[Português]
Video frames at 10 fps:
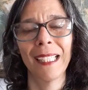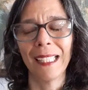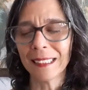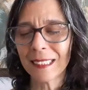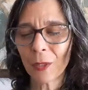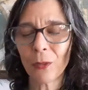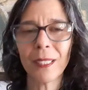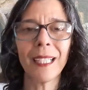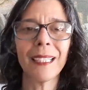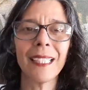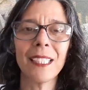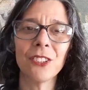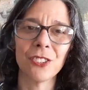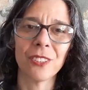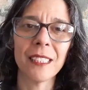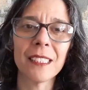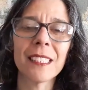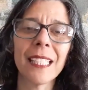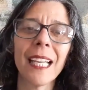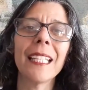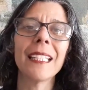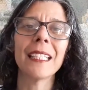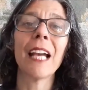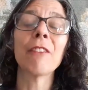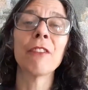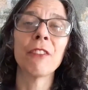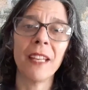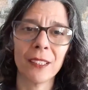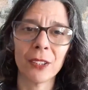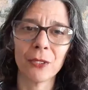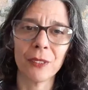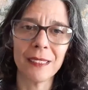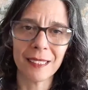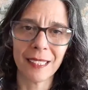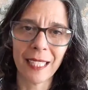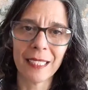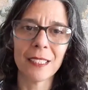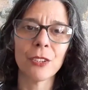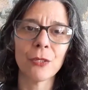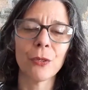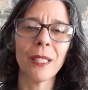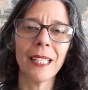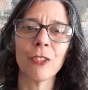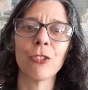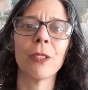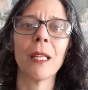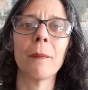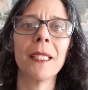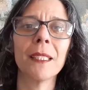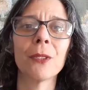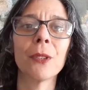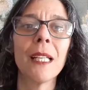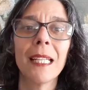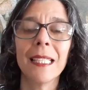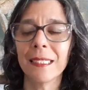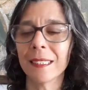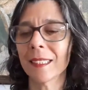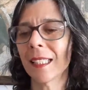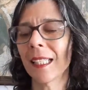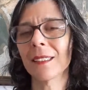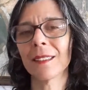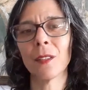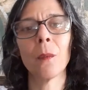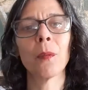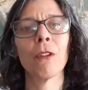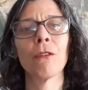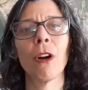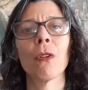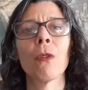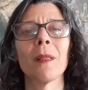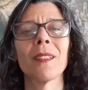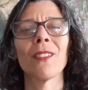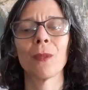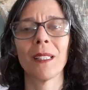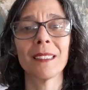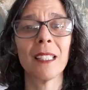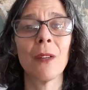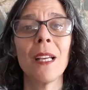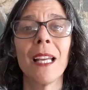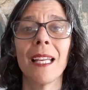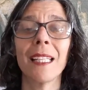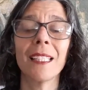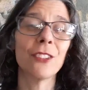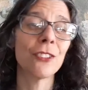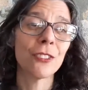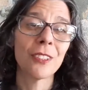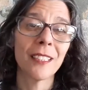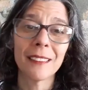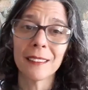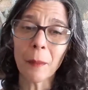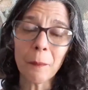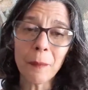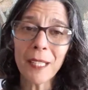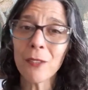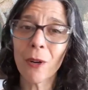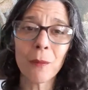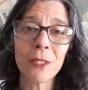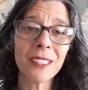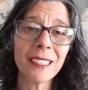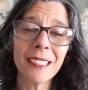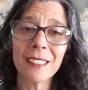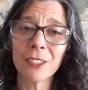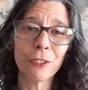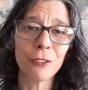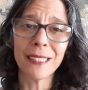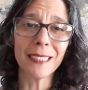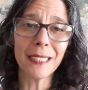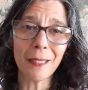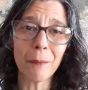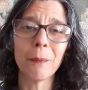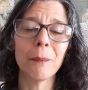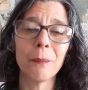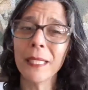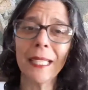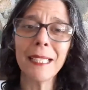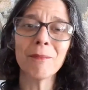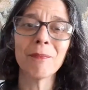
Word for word: Eles são carentes, eles querem afeto, eles querem o relacionamento, e se eles não provocam uma situação, eles também, como as crianças, fazem a Birra.